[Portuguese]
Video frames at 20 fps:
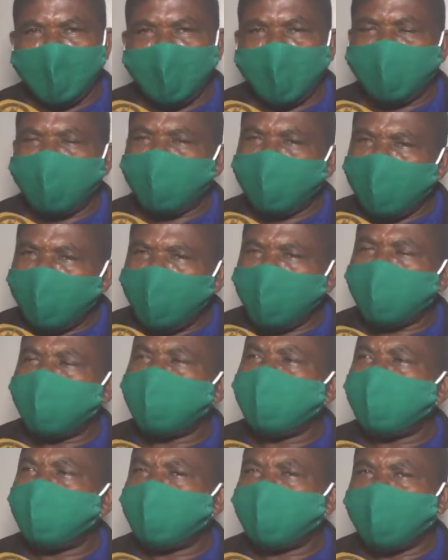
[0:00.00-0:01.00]
mas o que me
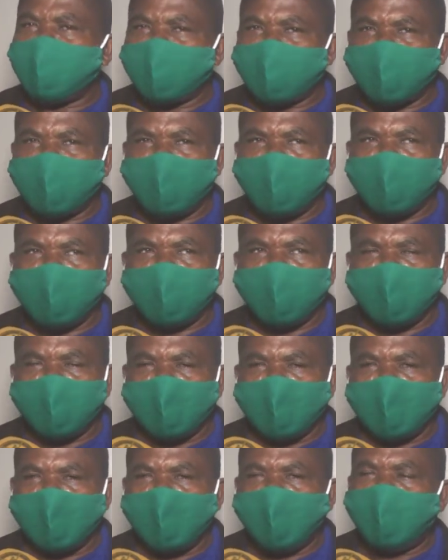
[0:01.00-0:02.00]
chamou a atenção
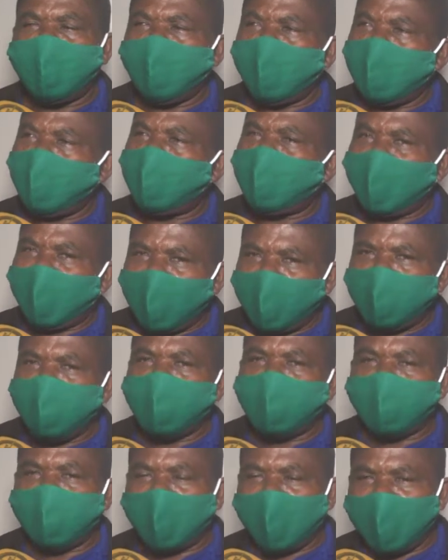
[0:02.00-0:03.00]
foi
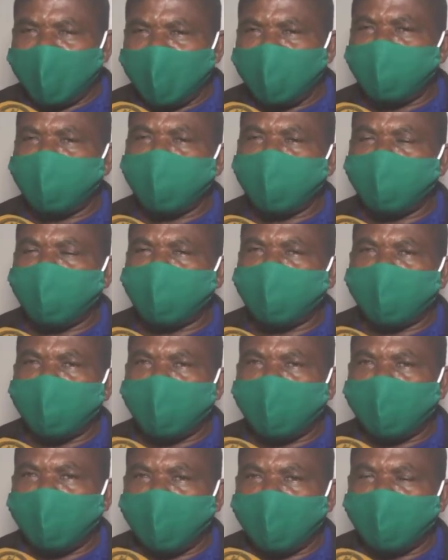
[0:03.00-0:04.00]
para a região de
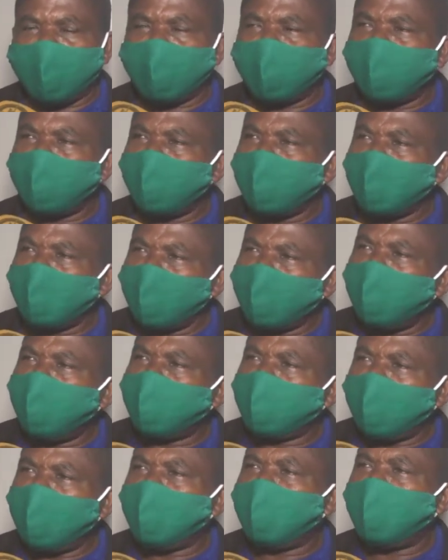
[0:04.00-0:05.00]
entroncamento
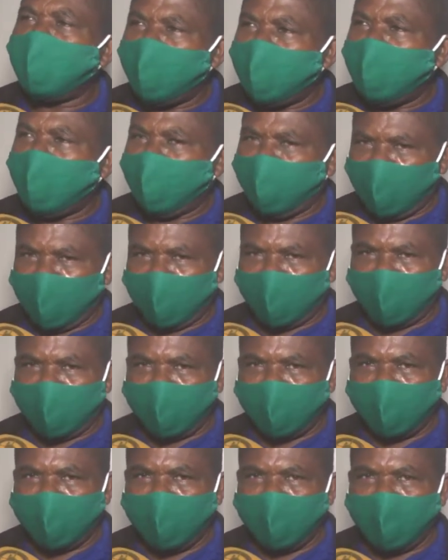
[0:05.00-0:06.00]
não ter nenhuma
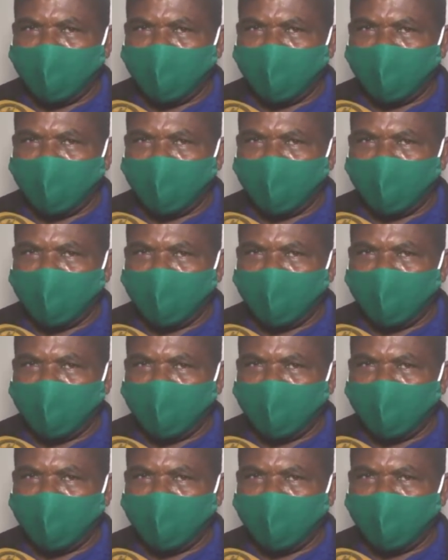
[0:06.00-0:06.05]
vaga.